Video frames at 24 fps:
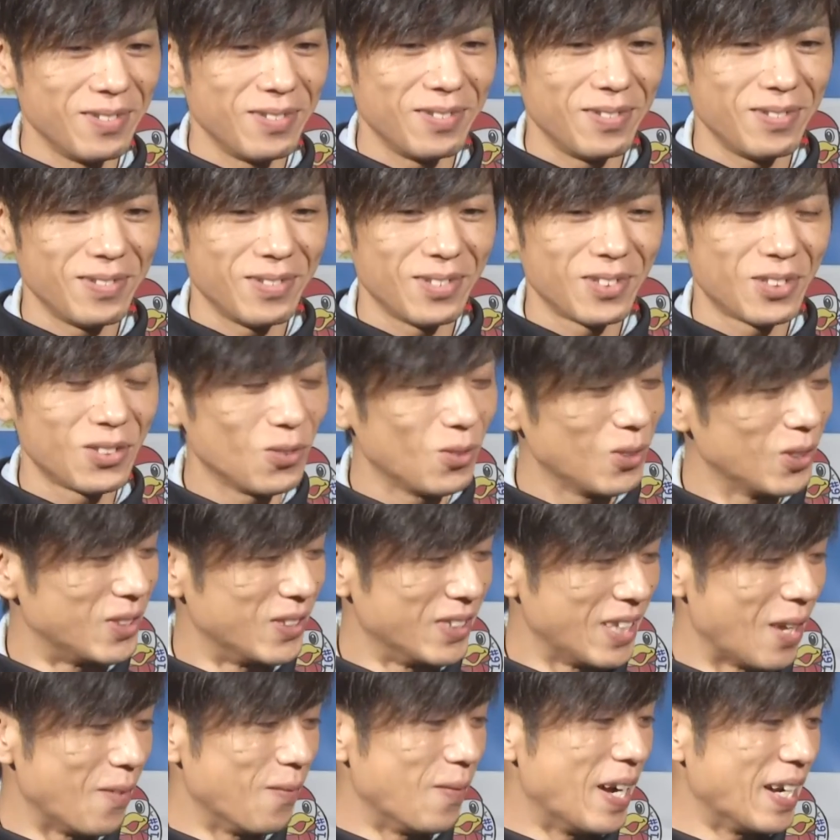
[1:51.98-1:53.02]
うんそうで
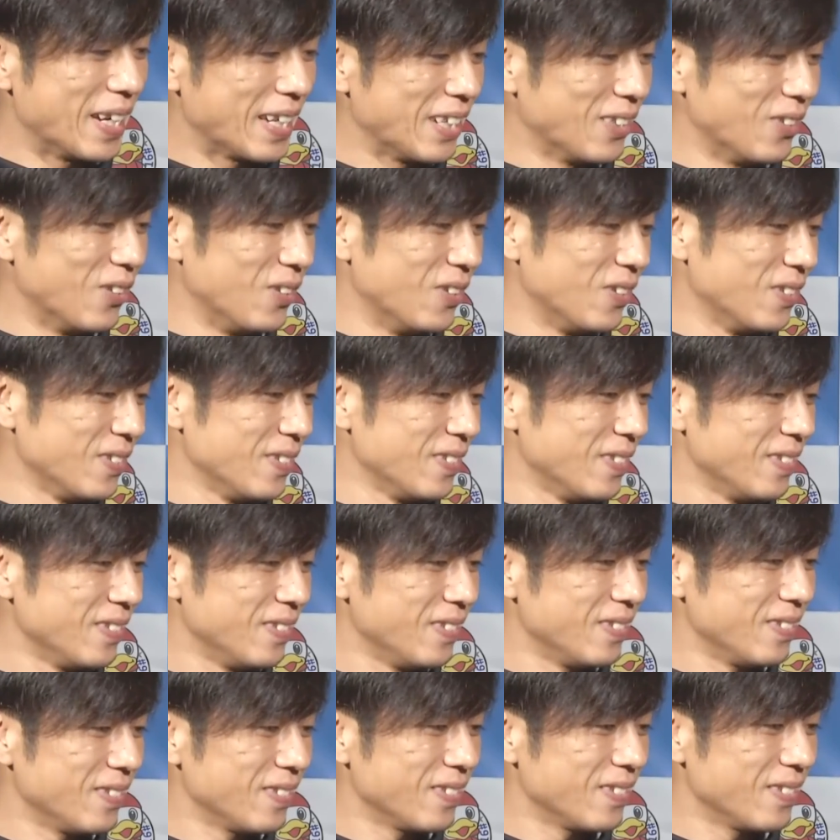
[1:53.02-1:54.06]
すねまあけど
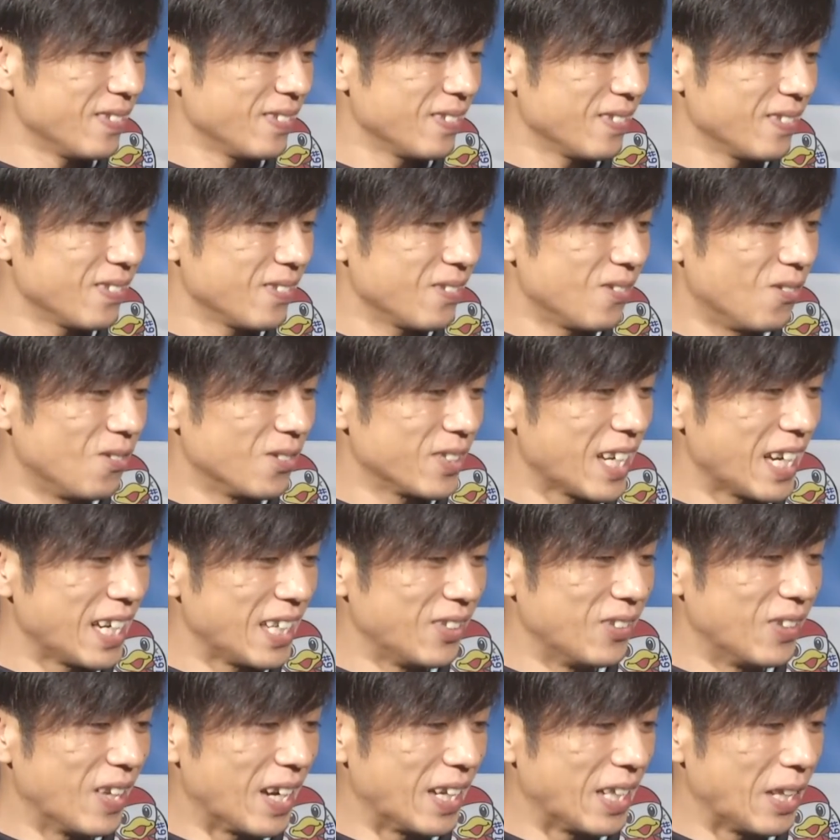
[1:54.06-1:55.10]
ここ最
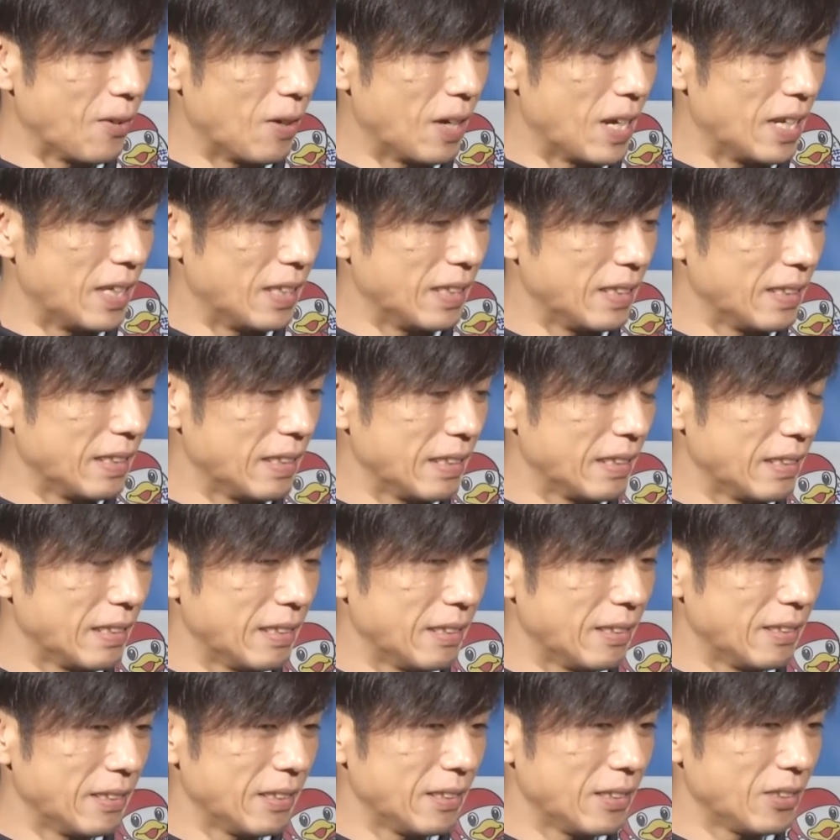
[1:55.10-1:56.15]
近の中では
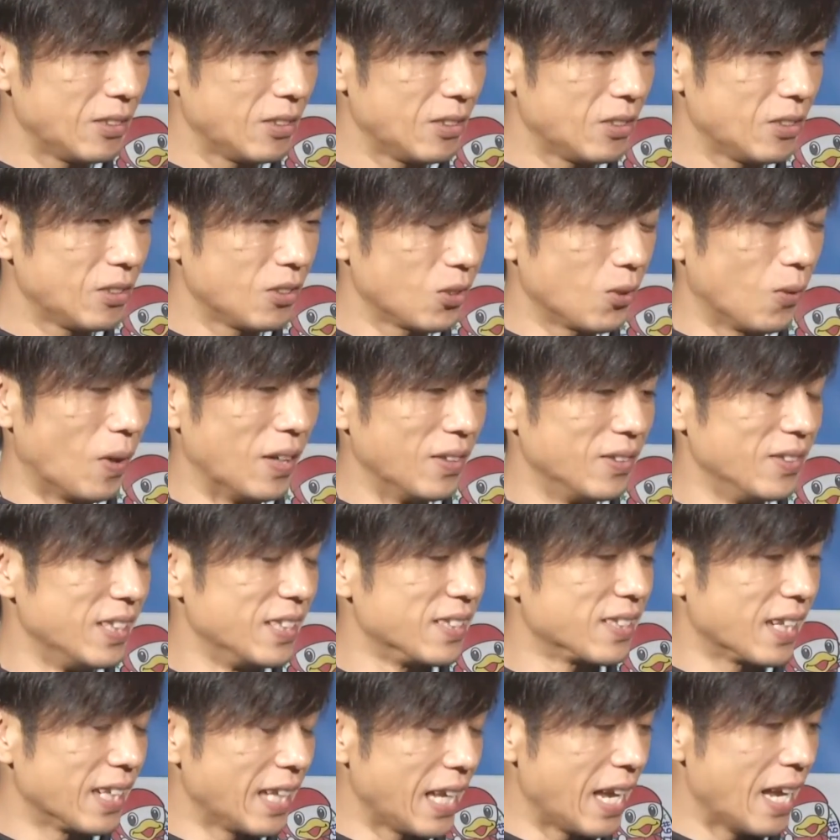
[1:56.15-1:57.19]
ちょっと悪い
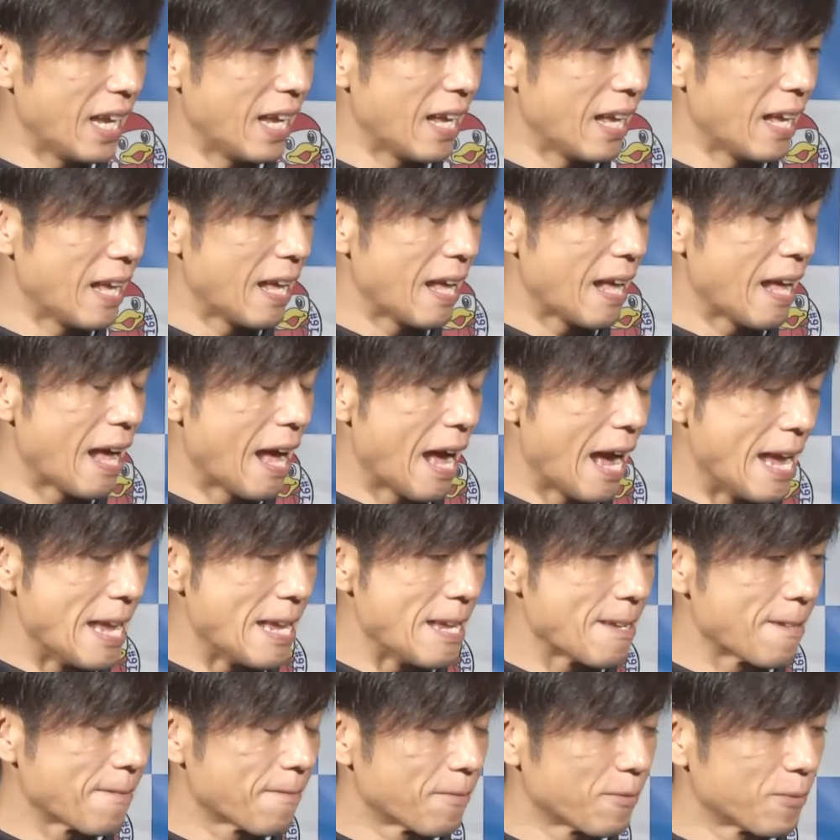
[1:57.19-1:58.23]
ですかね、はい、はい、じゃ
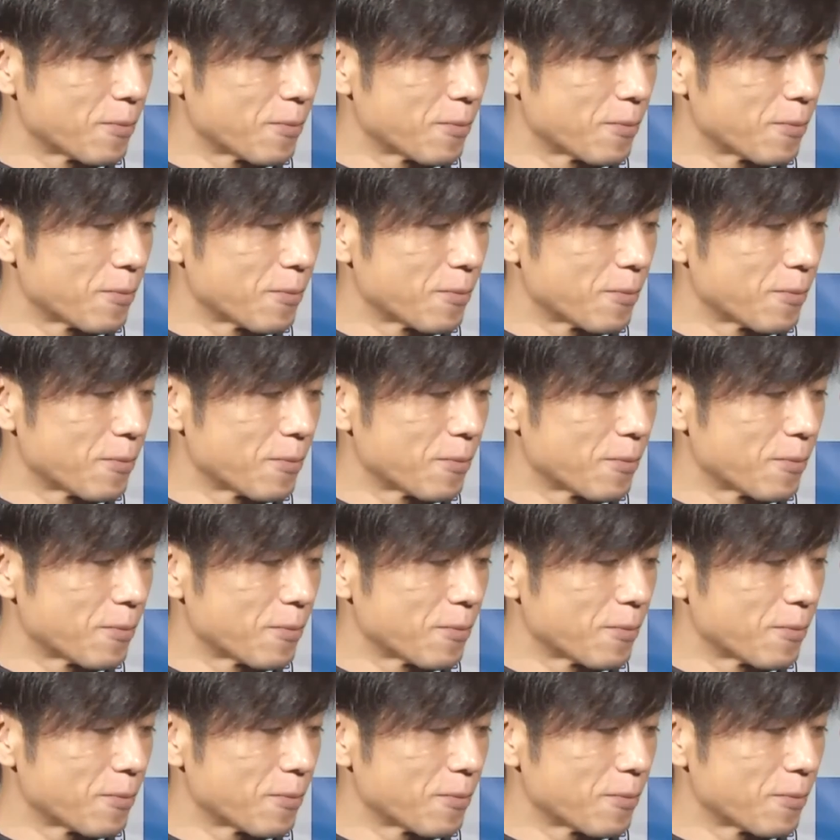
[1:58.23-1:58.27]
あ最